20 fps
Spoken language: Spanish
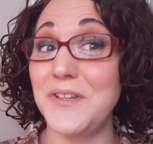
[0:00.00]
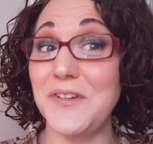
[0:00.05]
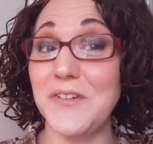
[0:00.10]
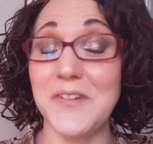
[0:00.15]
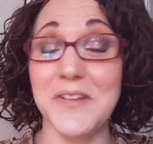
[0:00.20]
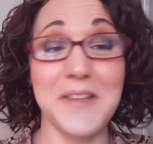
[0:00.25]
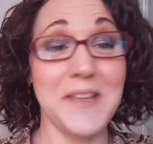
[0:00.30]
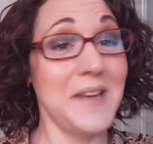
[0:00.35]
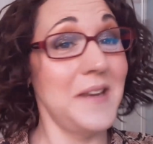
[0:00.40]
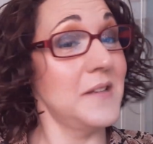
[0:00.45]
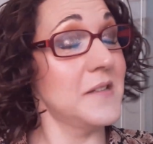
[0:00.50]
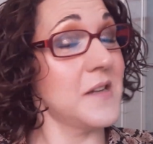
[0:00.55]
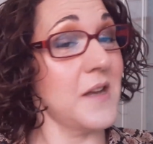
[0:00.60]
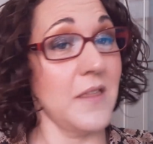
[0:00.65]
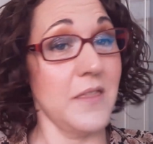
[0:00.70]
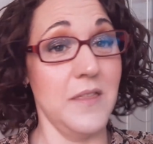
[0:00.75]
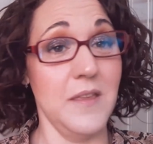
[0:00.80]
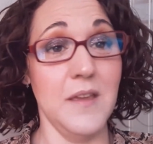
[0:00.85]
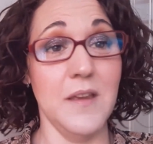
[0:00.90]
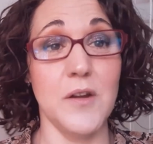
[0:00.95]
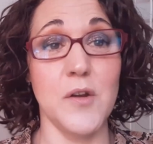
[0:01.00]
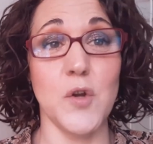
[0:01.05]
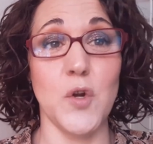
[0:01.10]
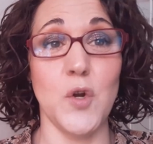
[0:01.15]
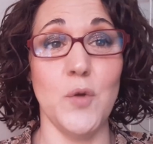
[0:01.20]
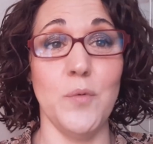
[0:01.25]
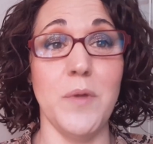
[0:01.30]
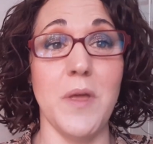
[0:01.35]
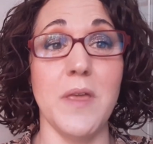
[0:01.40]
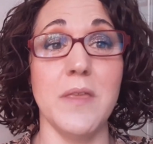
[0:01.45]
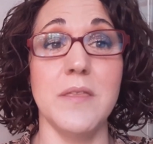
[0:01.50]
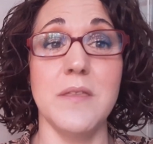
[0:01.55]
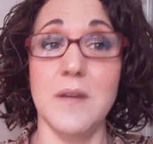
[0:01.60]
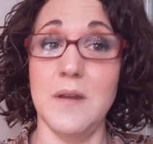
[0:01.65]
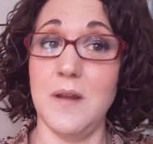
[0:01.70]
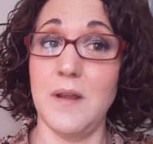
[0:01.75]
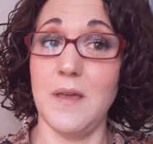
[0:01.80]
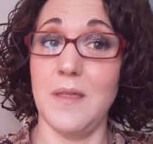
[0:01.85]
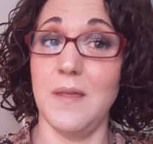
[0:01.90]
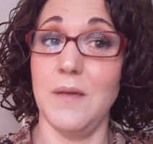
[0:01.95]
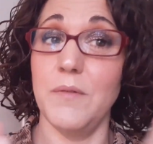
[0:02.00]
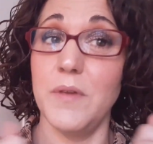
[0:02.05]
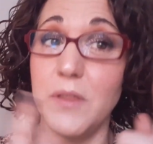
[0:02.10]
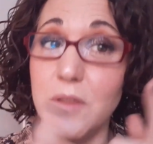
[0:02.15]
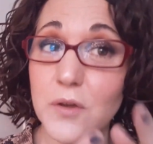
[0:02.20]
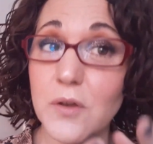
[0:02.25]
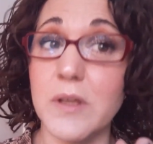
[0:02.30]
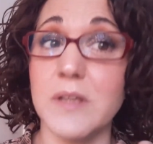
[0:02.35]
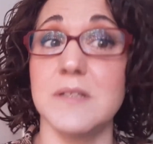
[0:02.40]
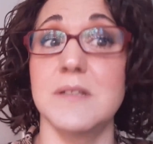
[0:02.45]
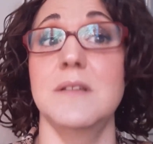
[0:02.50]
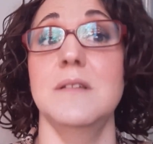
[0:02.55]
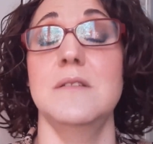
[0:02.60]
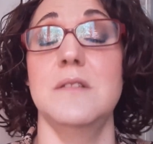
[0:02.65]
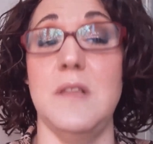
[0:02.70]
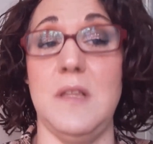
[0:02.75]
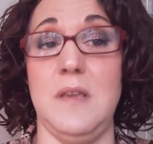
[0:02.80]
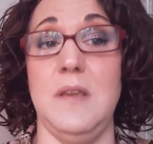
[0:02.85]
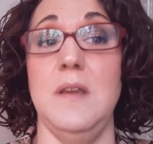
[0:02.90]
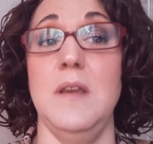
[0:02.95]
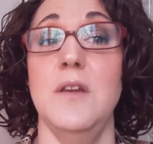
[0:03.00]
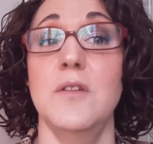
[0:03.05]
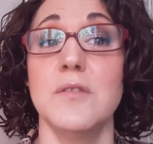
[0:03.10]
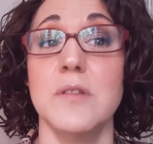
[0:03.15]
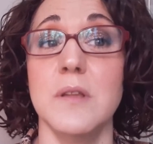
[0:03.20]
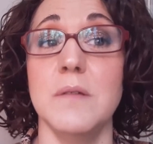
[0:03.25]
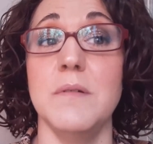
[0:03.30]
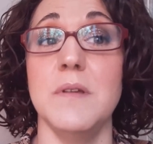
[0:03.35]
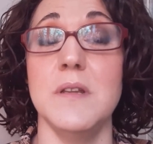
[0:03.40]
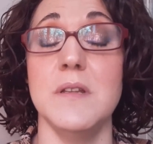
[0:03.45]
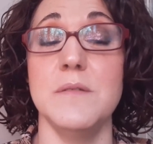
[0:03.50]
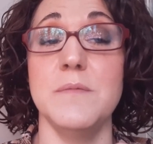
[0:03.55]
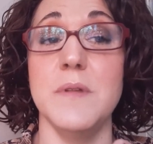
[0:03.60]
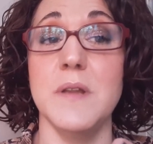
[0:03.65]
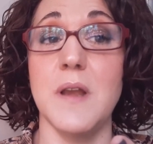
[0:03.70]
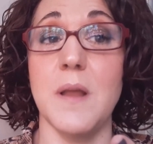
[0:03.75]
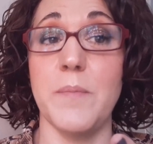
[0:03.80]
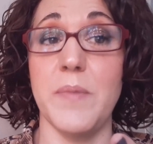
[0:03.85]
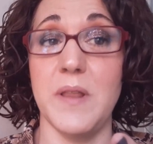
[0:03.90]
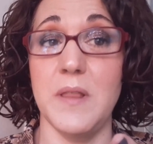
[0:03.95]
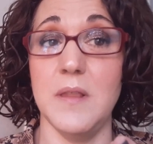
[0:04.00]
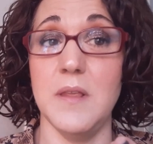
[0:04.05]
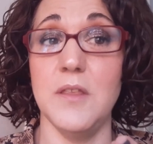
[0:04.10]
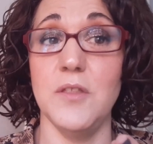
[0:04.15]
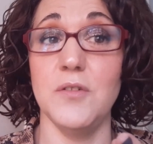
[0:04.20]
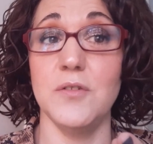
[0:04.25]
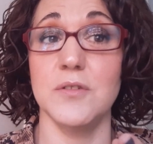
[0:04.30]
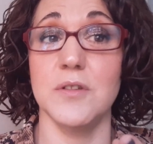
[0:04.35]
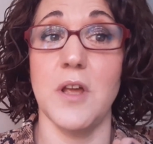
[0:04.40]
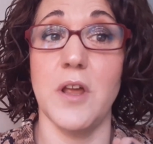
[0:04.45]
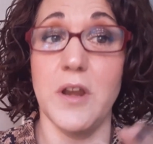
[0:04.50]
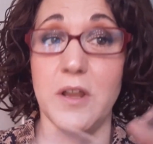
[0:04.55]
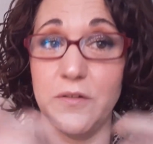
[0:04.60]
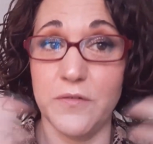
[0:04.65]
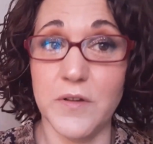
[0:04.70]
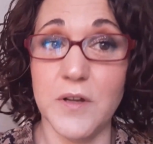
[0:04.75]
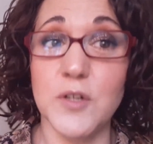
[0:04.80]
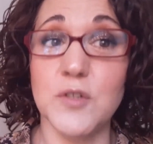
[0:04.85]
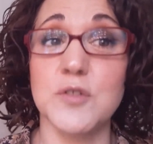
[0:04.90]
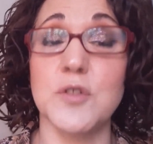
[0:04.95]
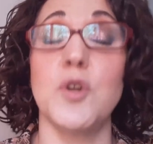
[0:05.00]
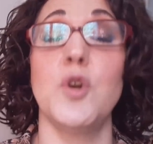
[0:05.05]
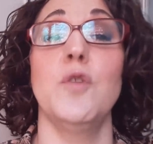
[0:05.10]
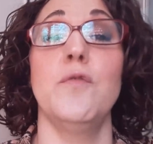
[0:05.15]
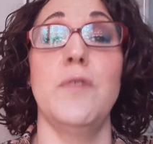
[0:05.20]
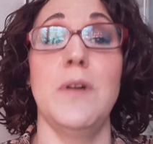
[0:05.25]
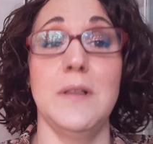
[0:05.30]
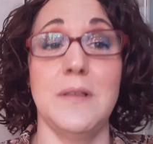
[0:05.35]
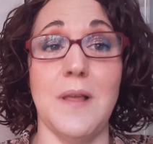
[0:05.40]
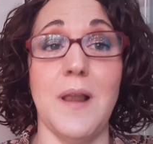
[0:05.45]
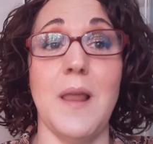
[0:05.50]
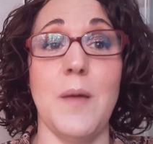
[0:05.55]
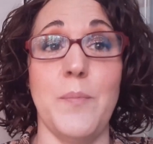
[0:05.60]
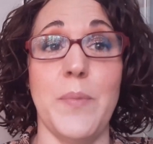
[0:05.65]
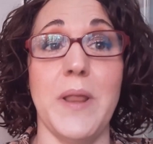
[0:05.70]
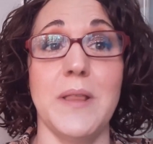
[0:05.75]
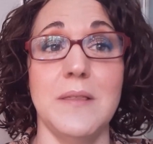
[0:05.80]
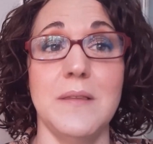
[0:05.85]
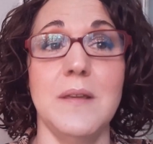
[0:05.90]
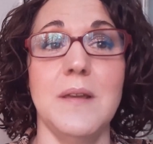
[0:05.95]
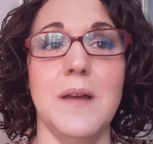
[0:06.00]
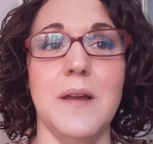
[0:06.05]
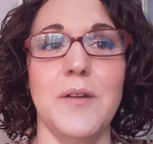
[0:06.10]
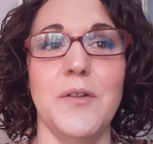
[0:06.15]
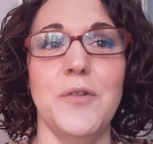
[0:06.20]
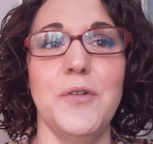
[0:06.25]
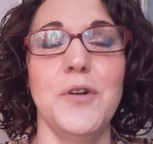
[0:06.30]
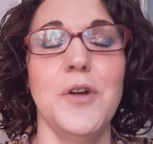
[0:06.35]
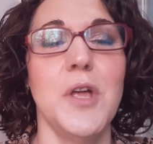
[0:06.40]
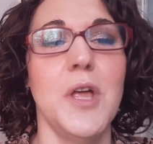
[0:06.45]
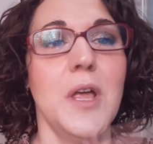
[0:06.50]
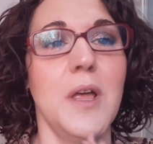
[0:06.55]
lo que tenéis que hacer, no lo voy a decir en cada vídeo, que es que tenéis los deberes bien aprendidos, ahora solo falta la práctica, ¿no?